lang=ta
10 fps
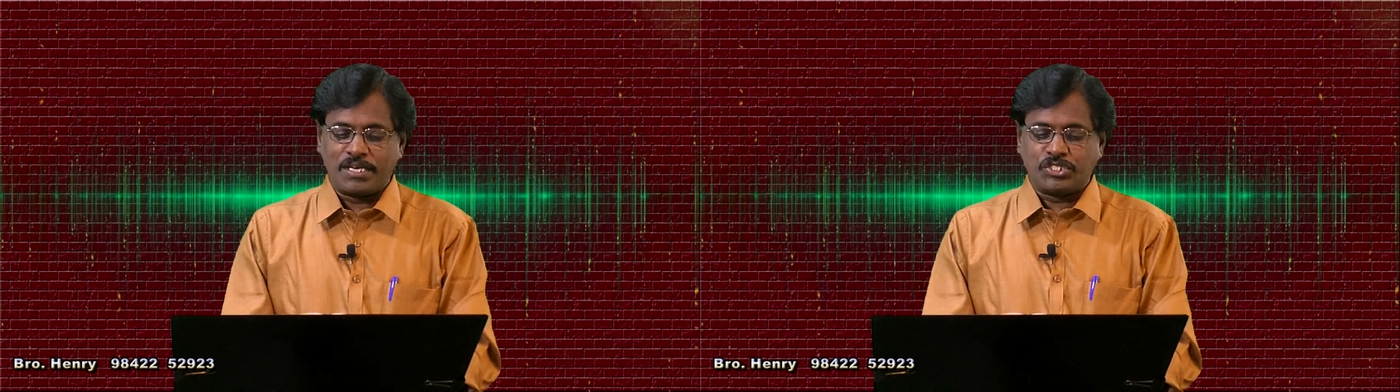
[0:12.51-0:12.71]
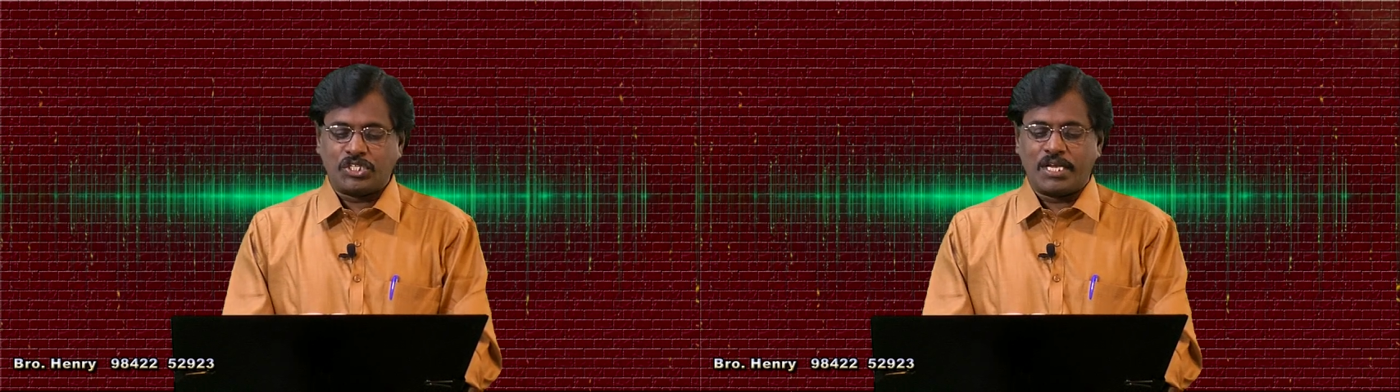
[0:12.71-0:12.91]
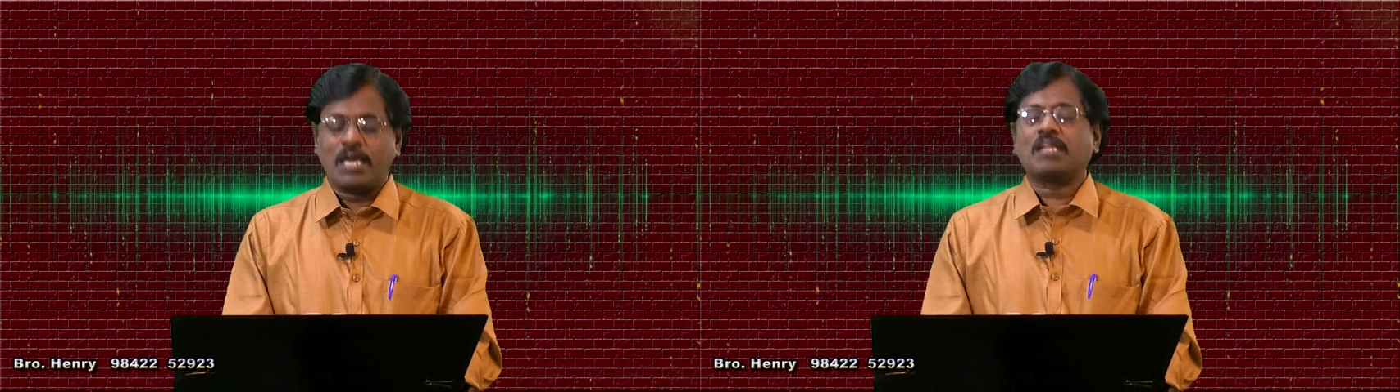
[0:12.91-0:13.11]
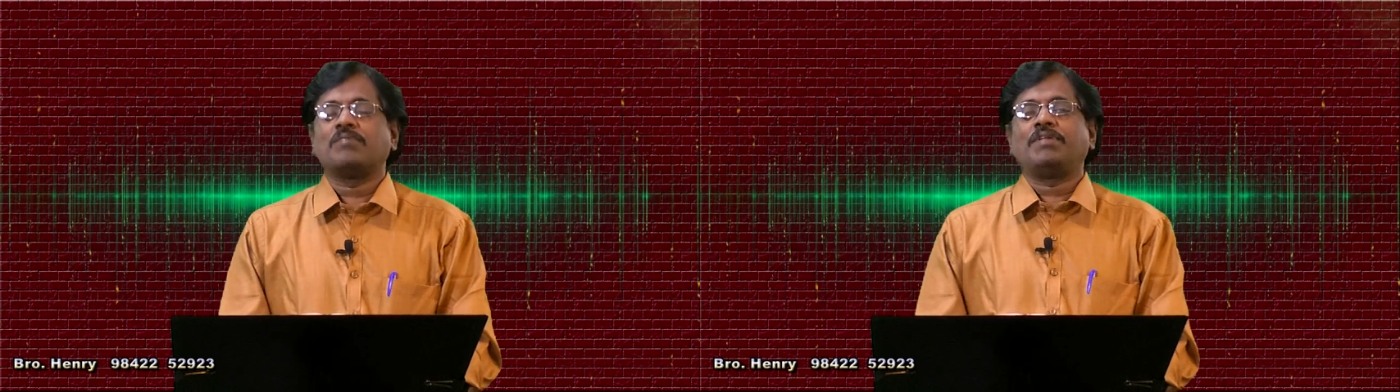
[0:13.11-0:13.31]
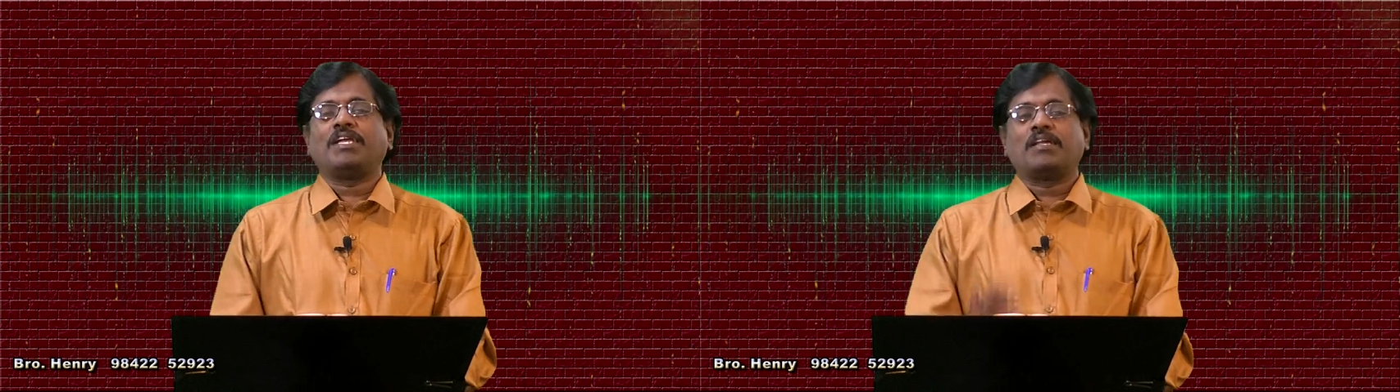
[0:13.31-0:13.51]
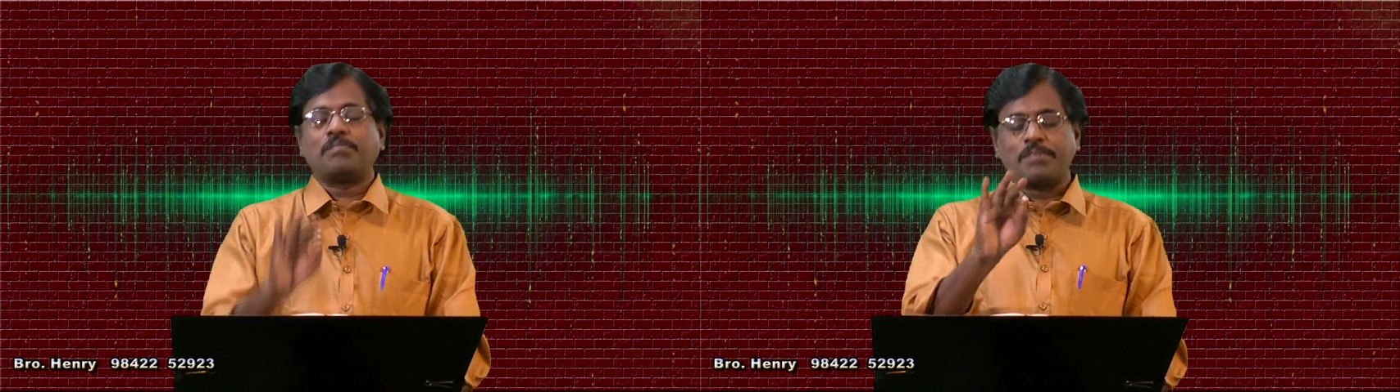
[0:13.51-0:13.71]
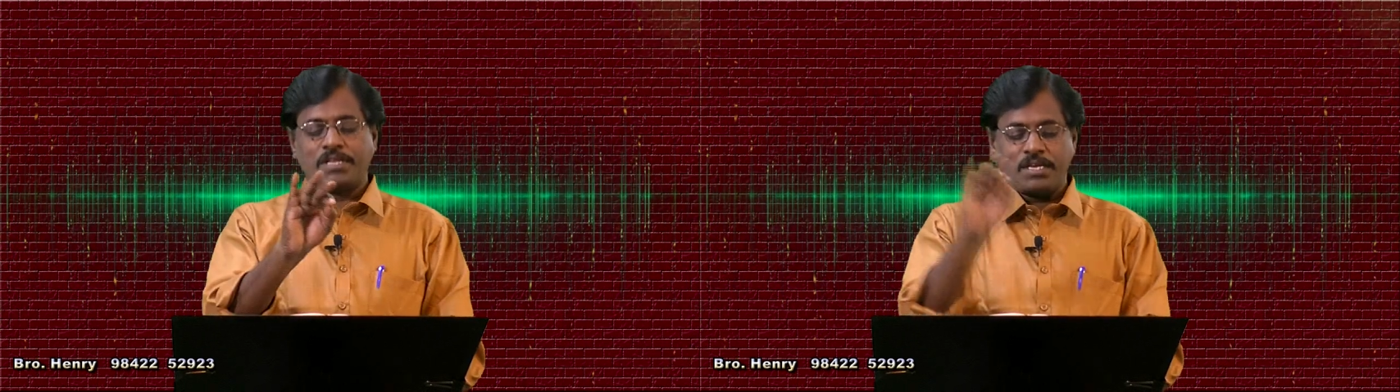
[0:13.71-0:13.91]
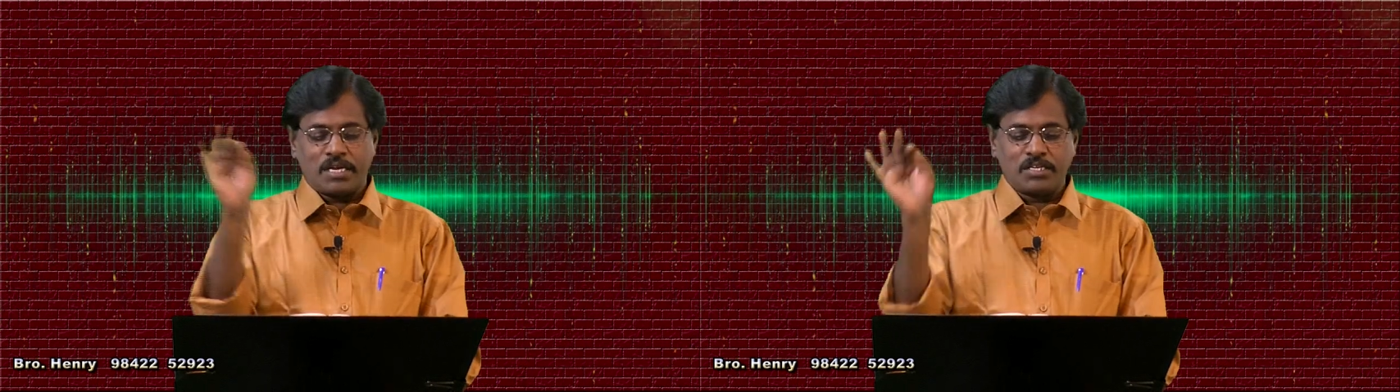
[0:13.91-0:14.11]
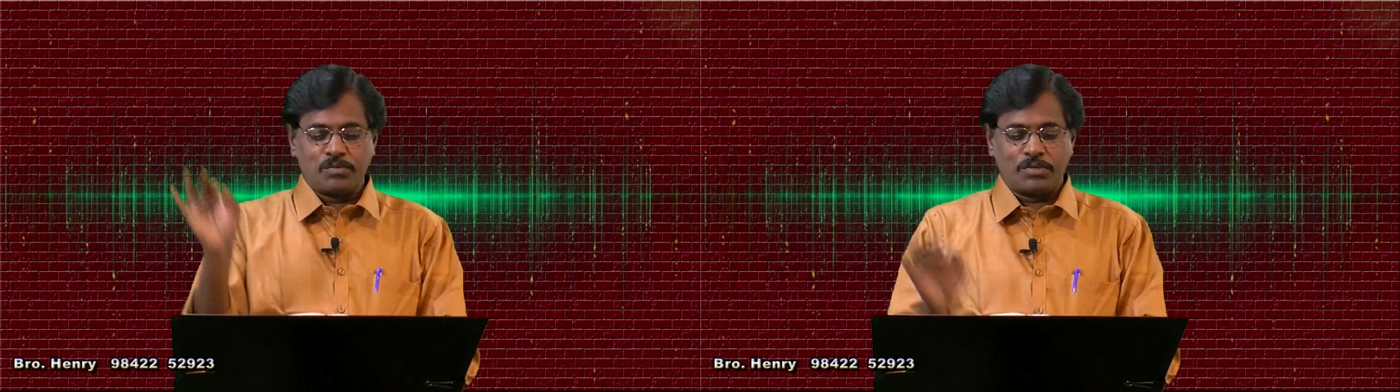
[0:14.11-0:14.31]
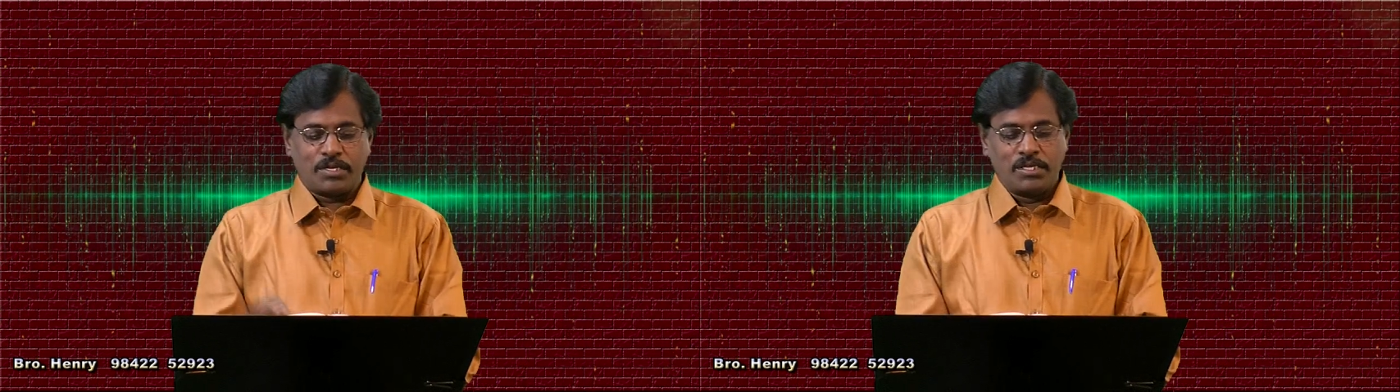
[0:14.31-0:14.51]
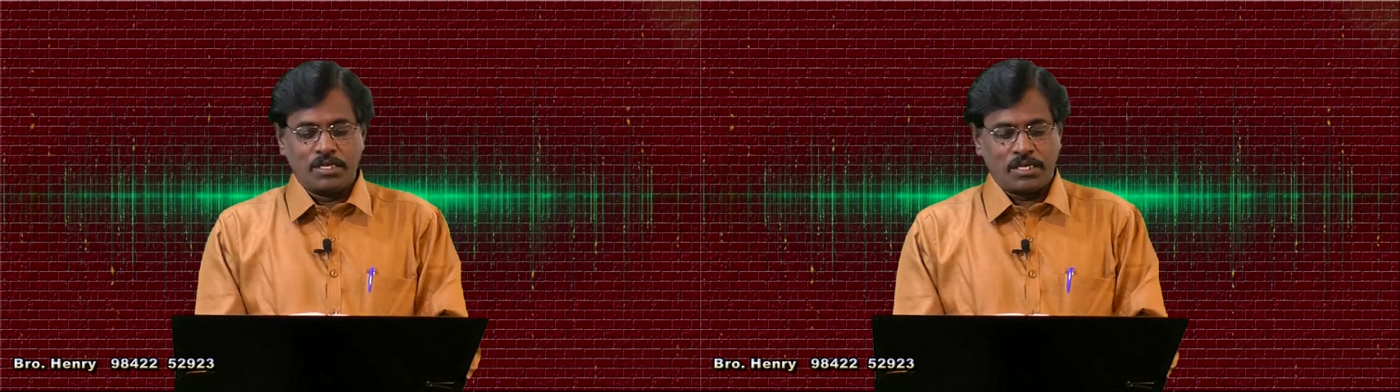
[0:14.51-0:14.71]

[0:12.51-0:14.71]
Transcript: நச்செய்தி ஆறாம் அதிகாரம் பதினான்கு முதல்